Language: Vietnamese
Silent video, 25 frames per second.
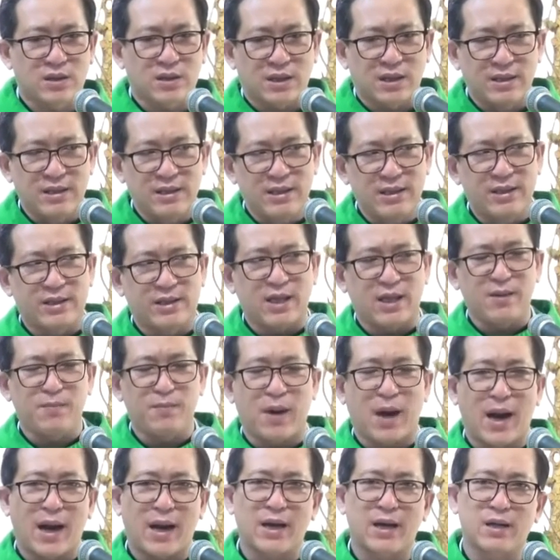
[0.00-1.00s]
từ trên
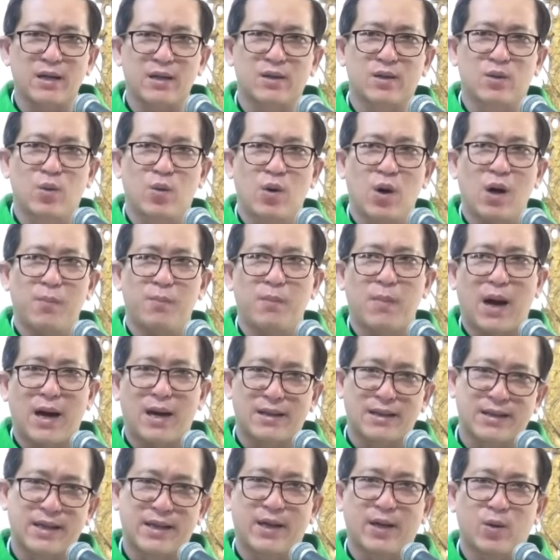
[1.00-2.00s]
bàn của
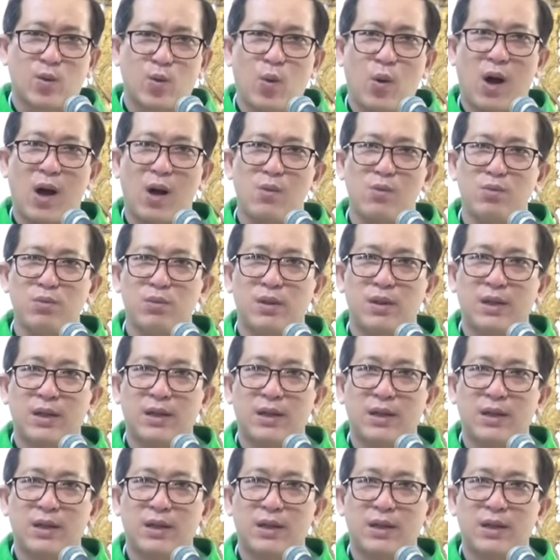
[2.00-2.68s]
bàn tiệc của ông